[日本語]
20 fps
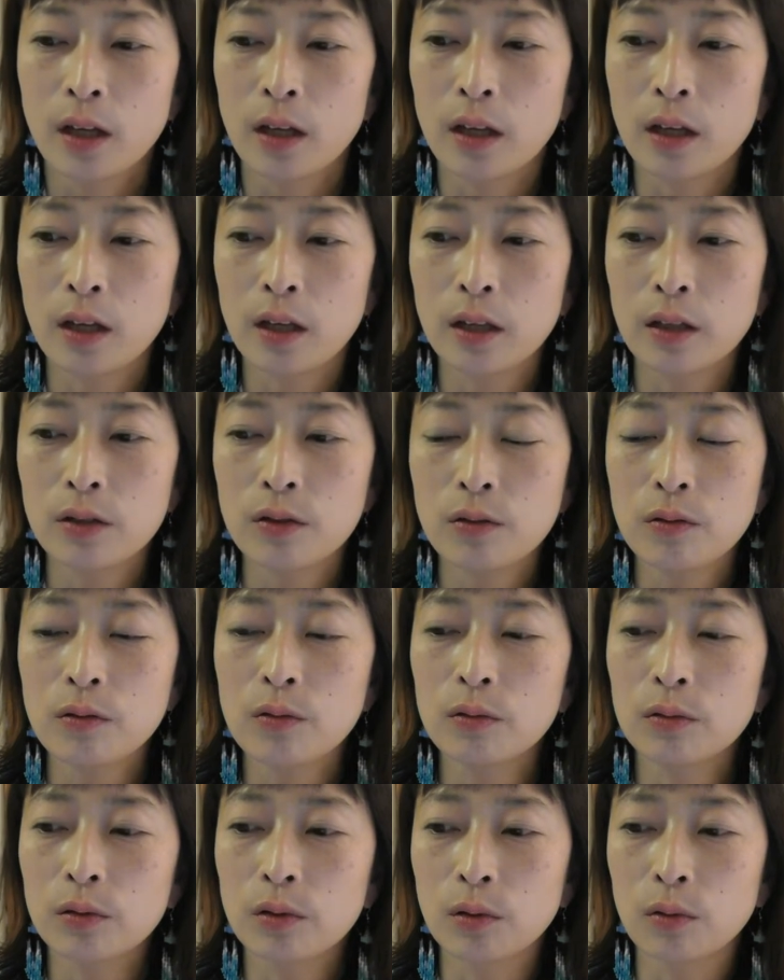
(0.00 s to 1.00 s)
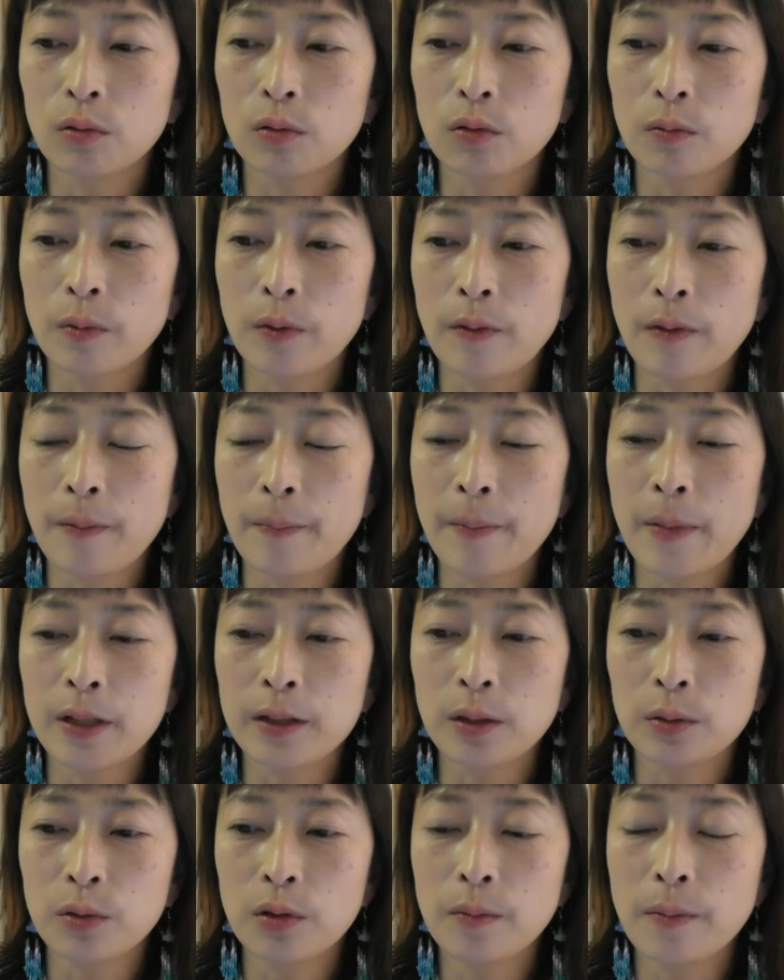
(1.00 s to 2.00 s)
えー、中庸っていう言葉は、ま
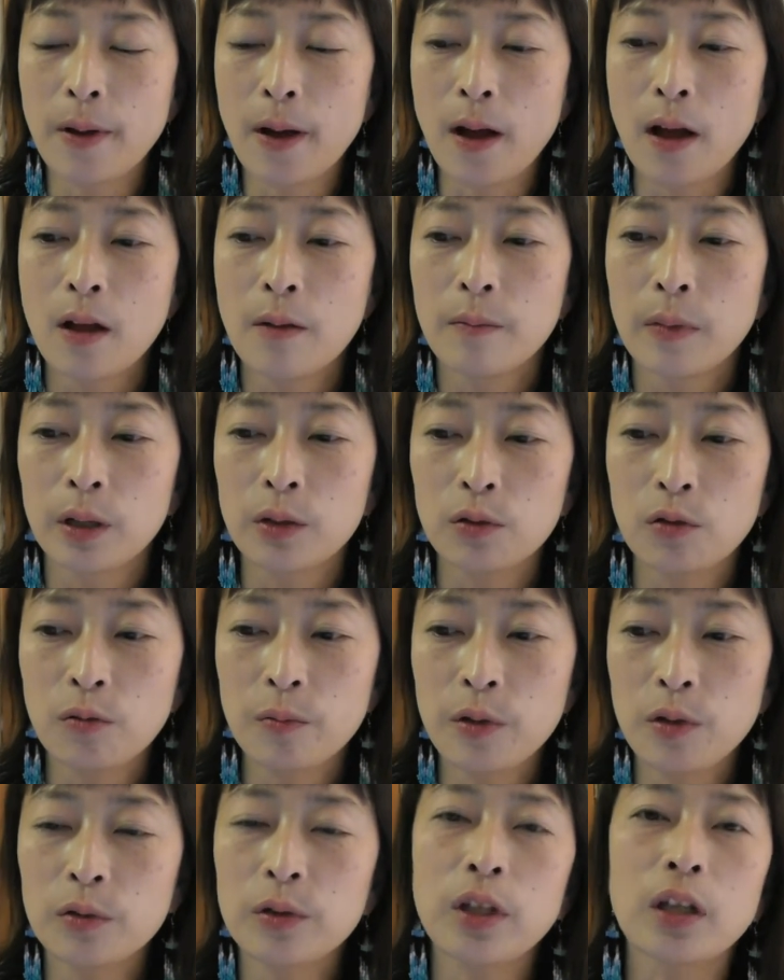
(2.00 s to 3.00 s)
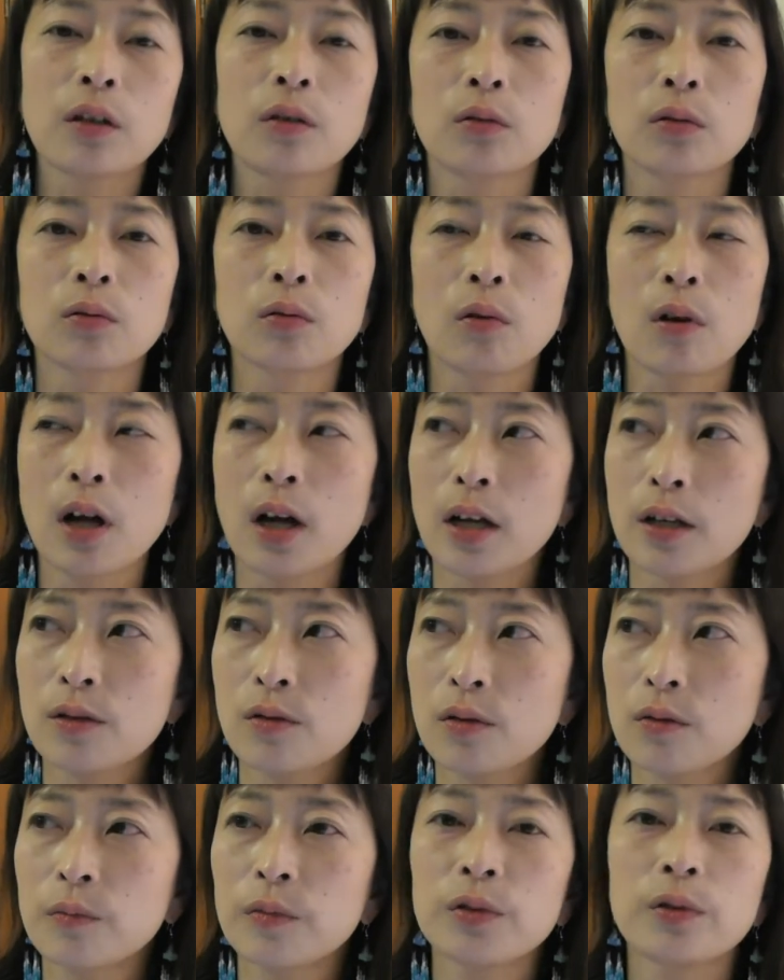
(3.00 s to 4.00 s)
あ、例えばマクロビオティックとか
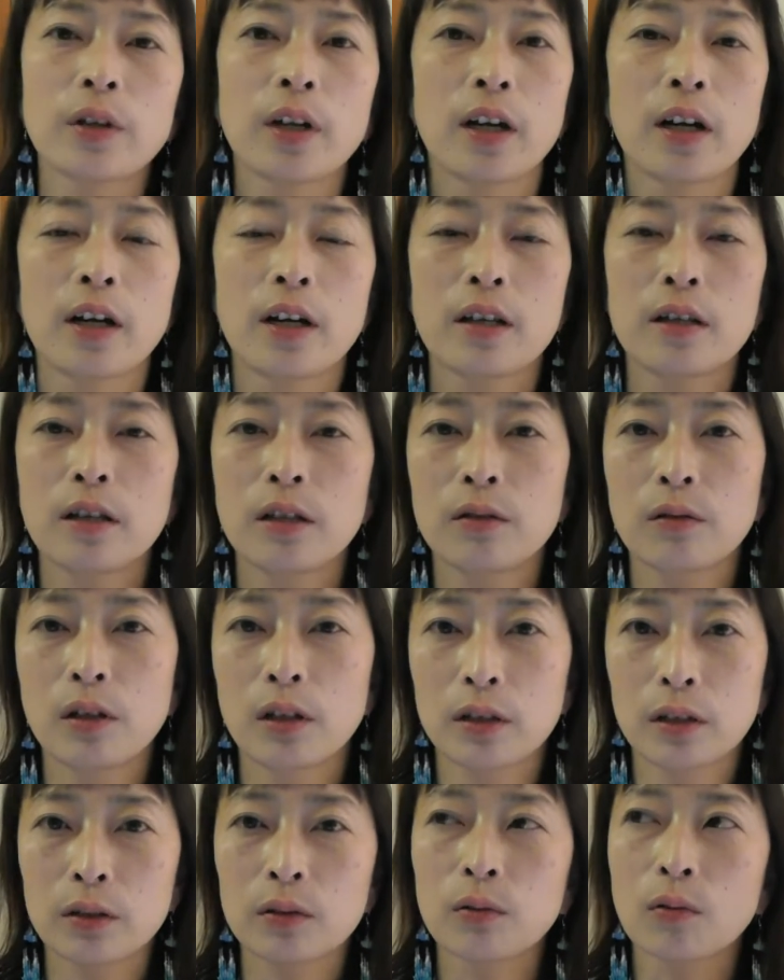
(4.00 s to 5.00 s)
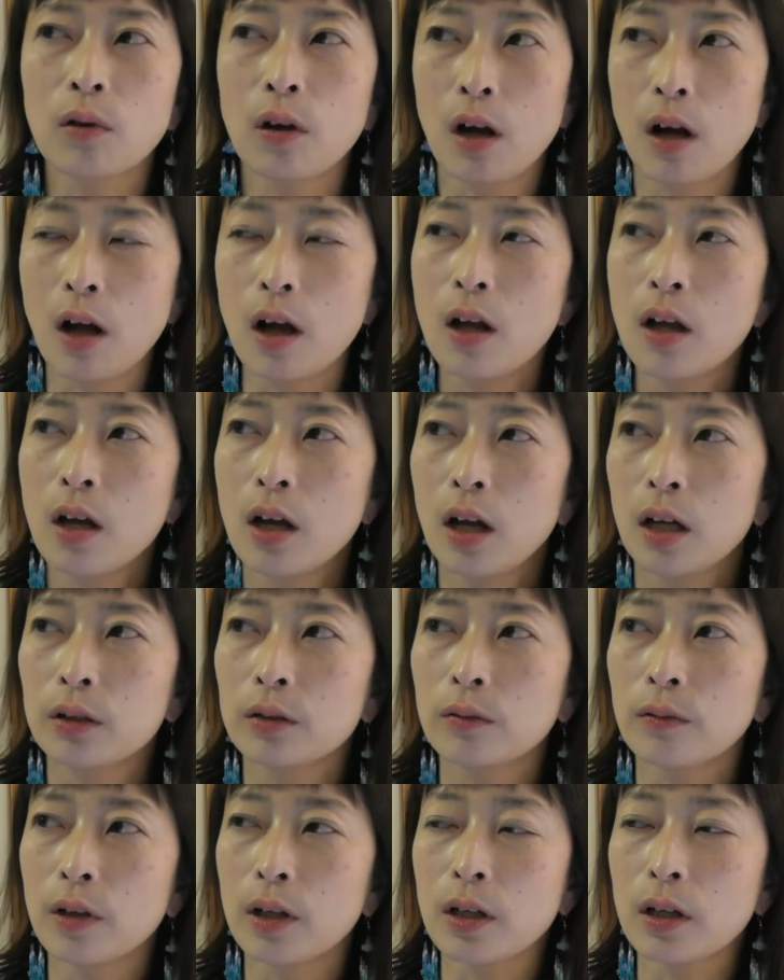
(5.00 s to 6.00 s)
そういうものをやられてる方とかあ
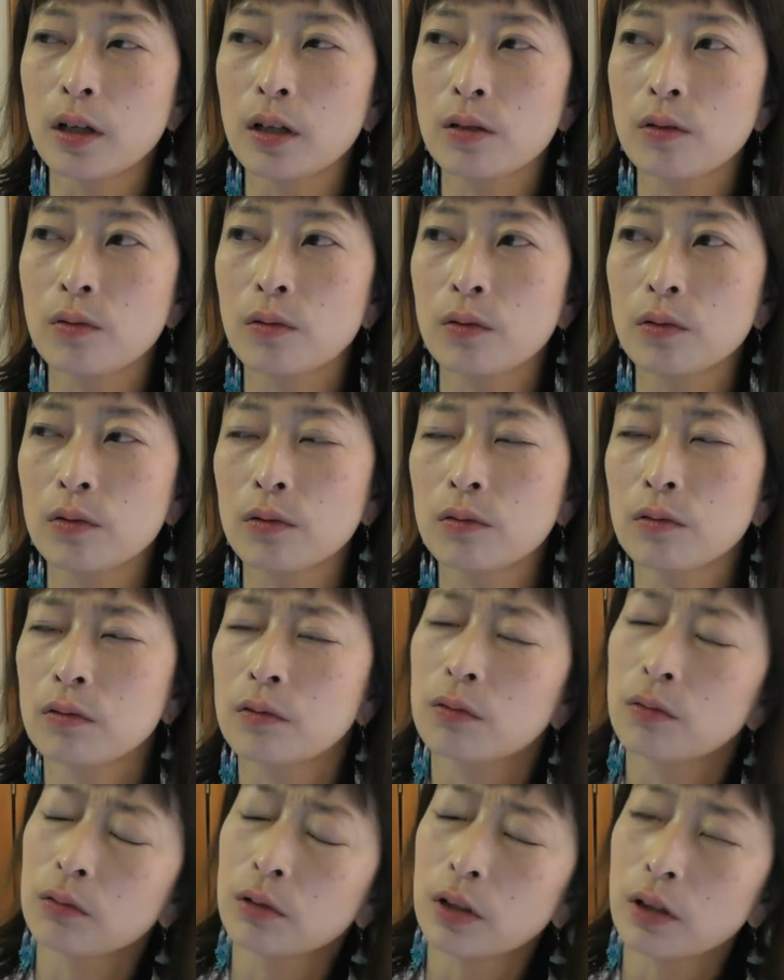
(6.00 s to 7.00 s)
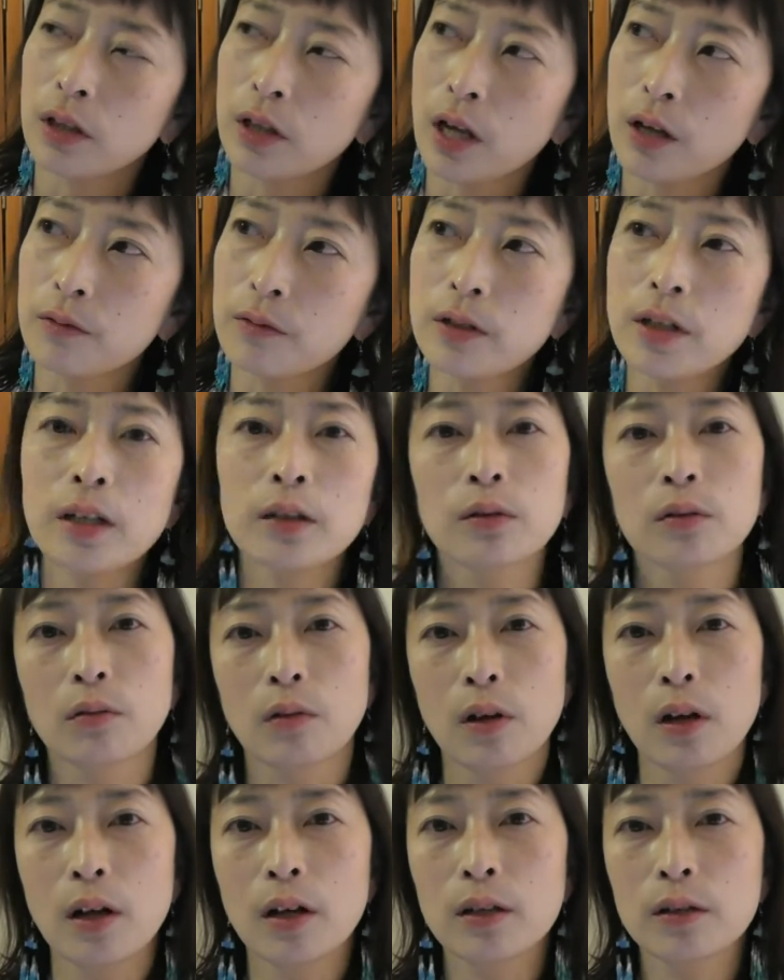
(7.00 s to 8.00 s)
とはそういうそうだな薬膳と
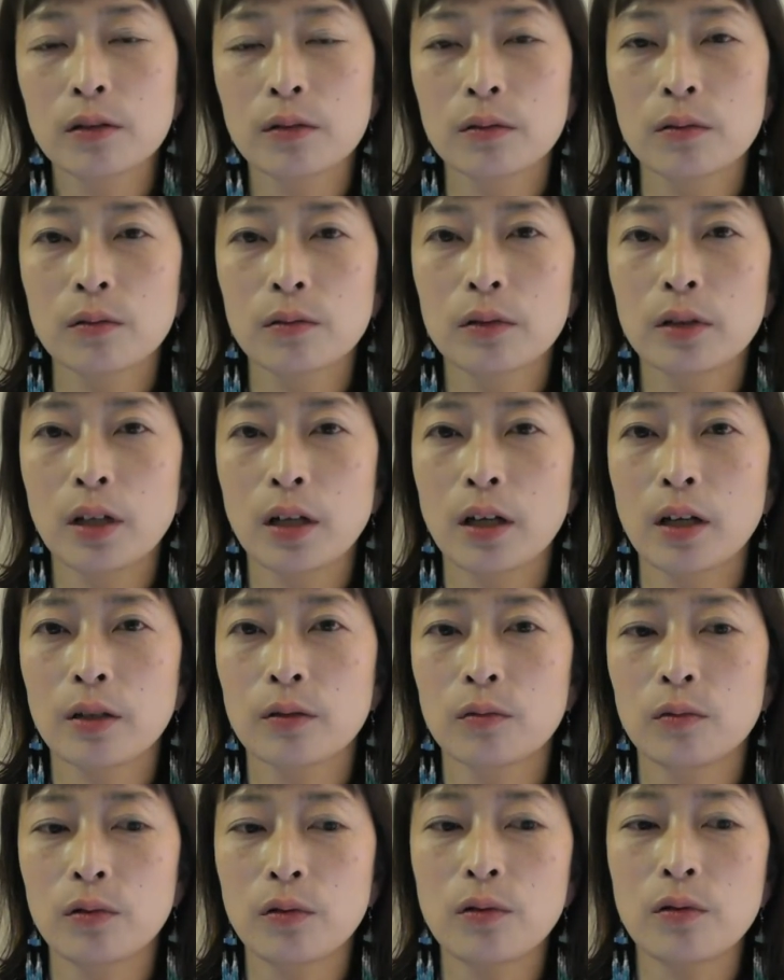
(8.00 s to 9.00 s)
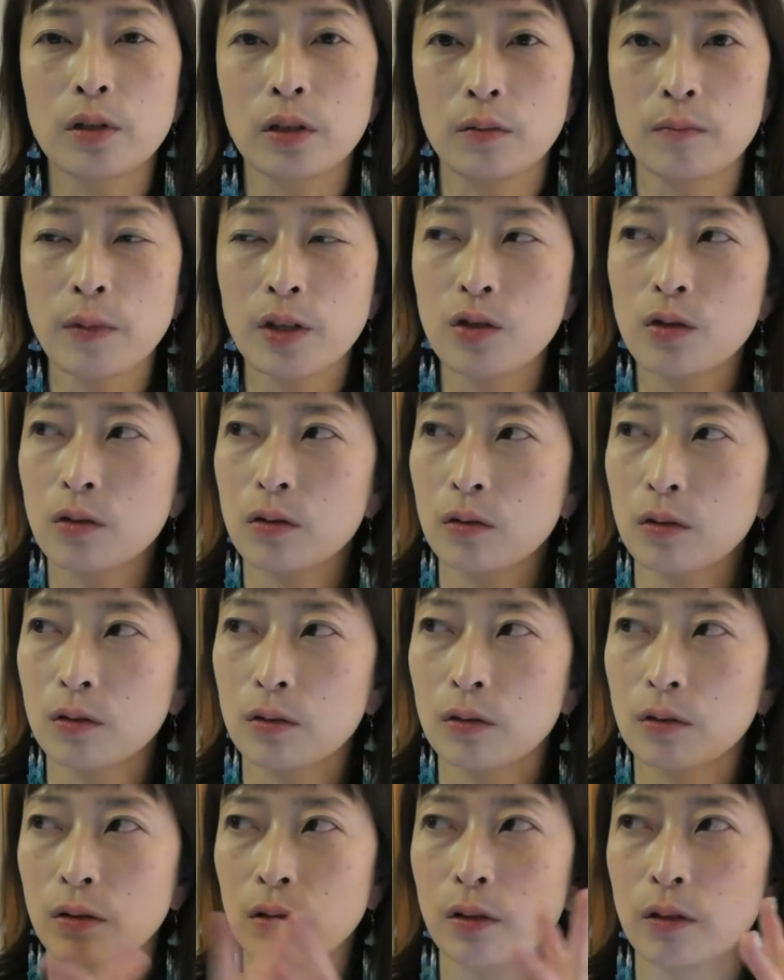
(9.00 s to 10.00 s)
かそういったあのお料理、まあ
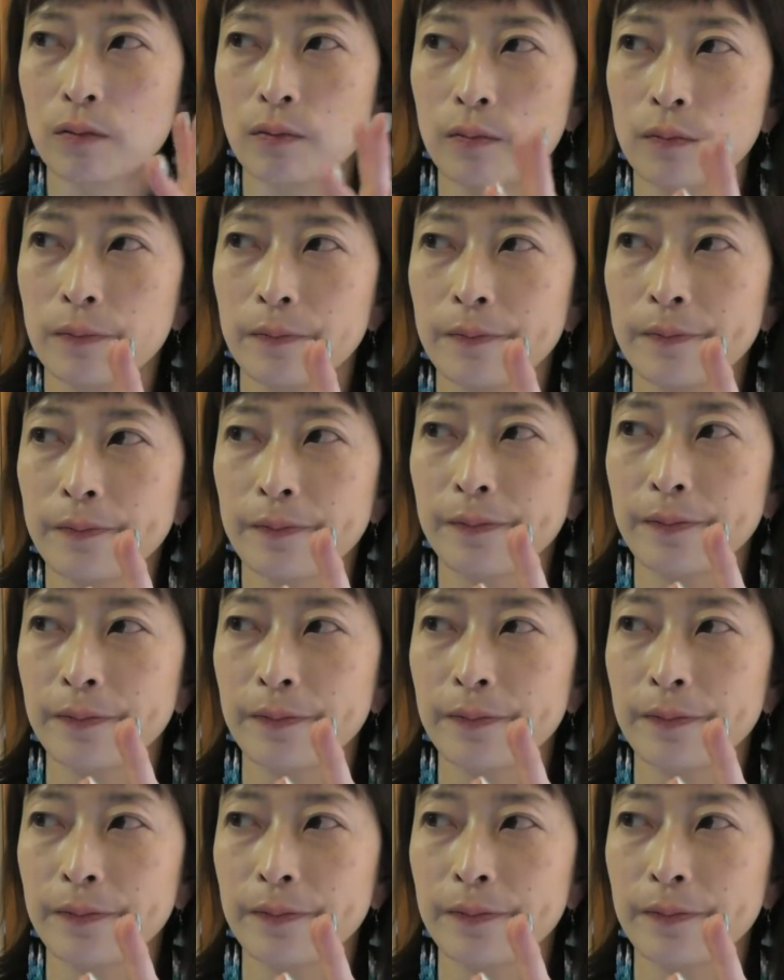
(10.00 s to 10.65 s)
うん、